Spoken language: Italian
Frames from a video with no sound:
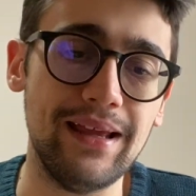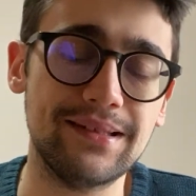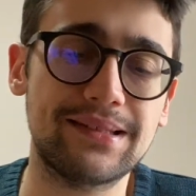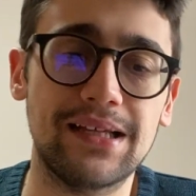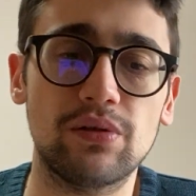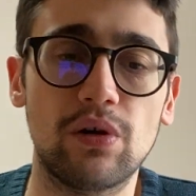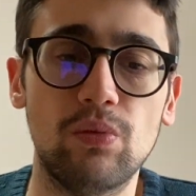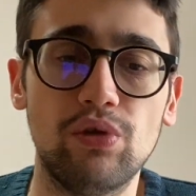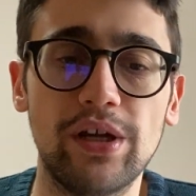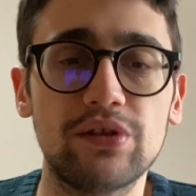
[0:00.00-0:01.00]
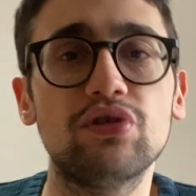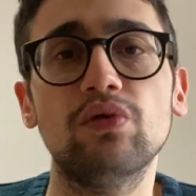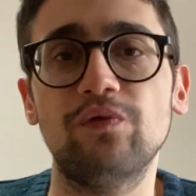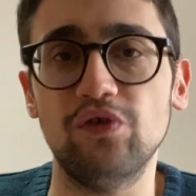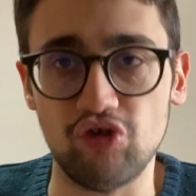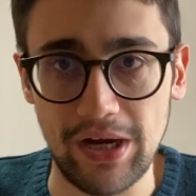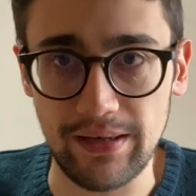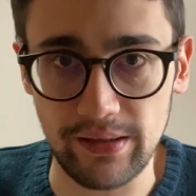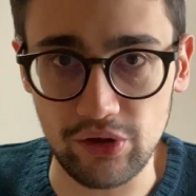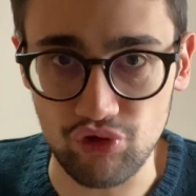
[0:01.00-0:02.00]
È stata una comunicazione
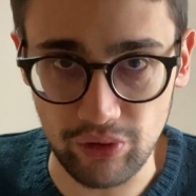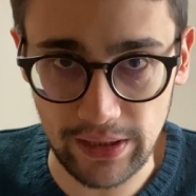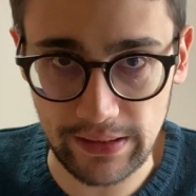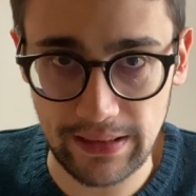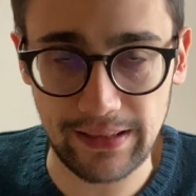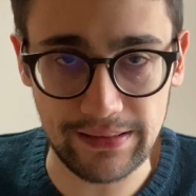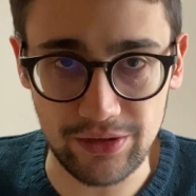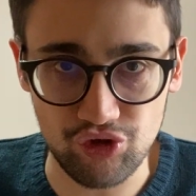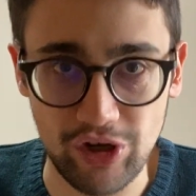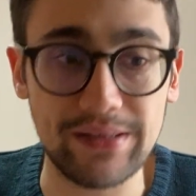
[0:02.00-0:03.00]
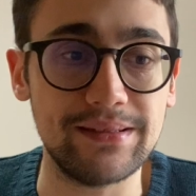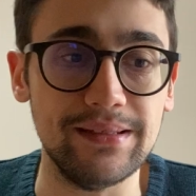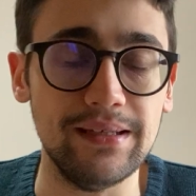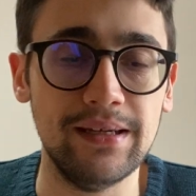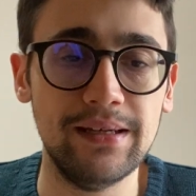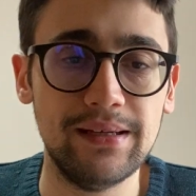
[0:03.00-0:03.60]
ufficiale di John Elkan ai dirigenti